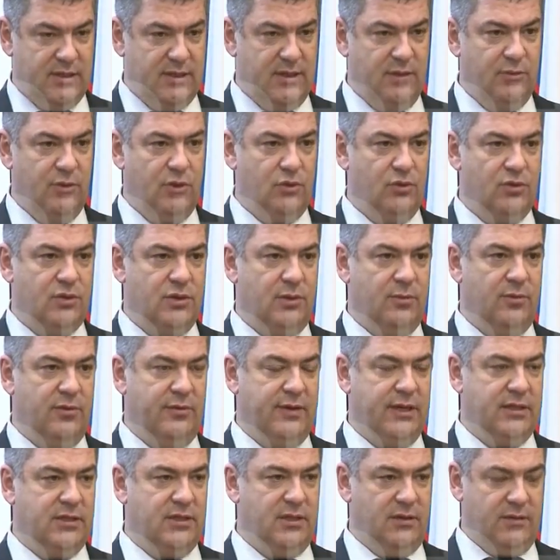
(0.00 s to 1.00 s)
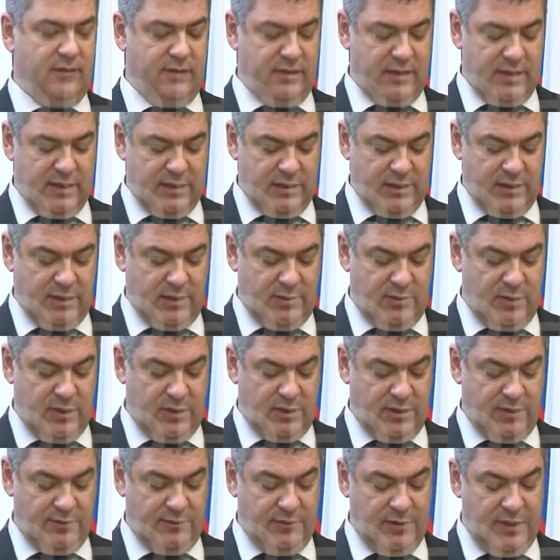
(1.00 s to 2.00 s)
за минусом 20 квадратных
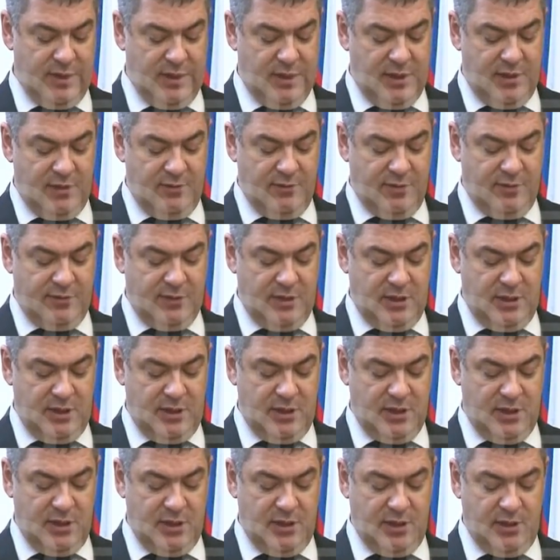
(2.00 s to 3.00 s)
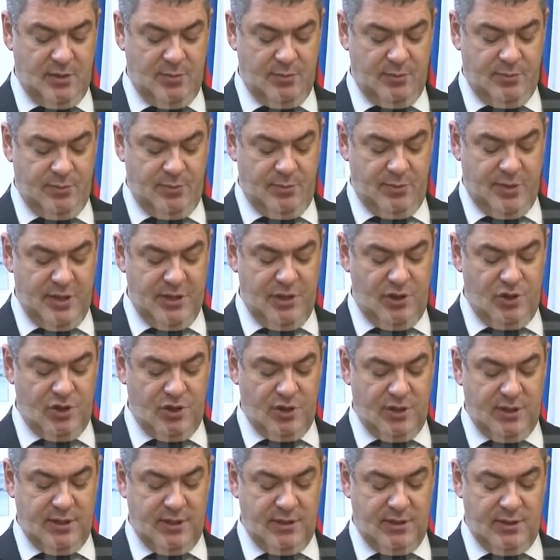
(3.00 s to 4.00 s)
метров. Во-вторых, это
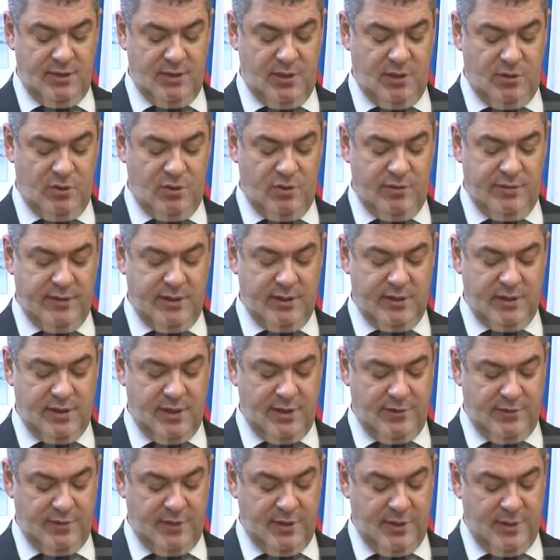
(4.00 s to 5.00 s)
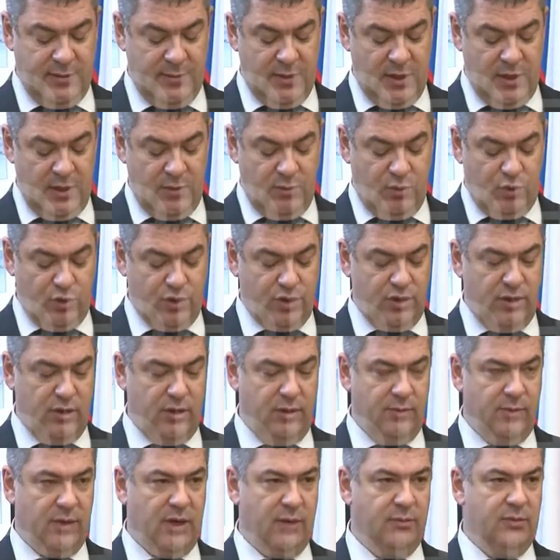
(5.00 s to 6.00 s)
пониженная налоговая ставка по
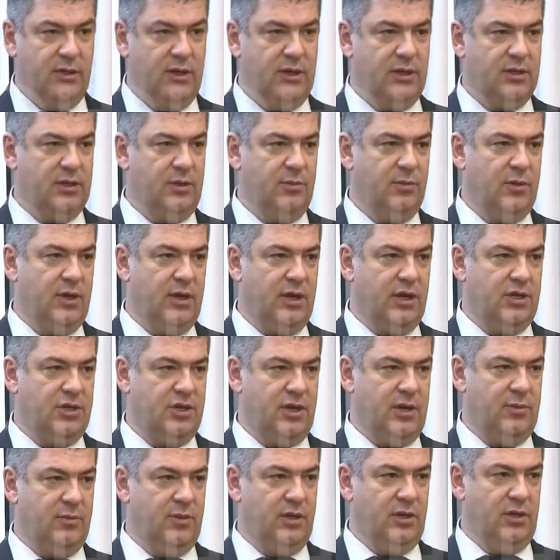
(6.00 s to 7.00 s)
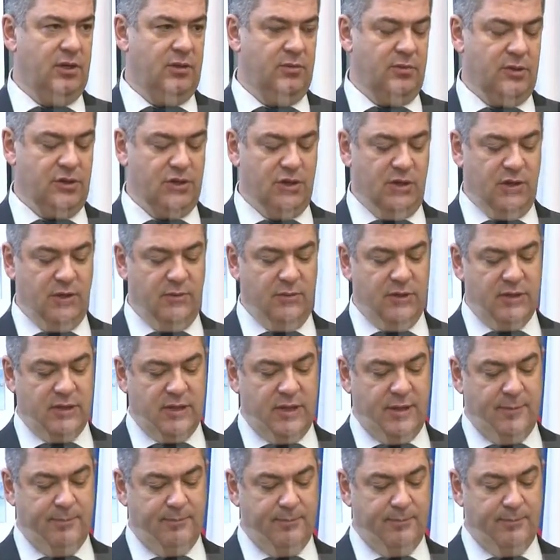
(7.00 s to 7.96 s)
жилым объектам, гаражам и машиноместам.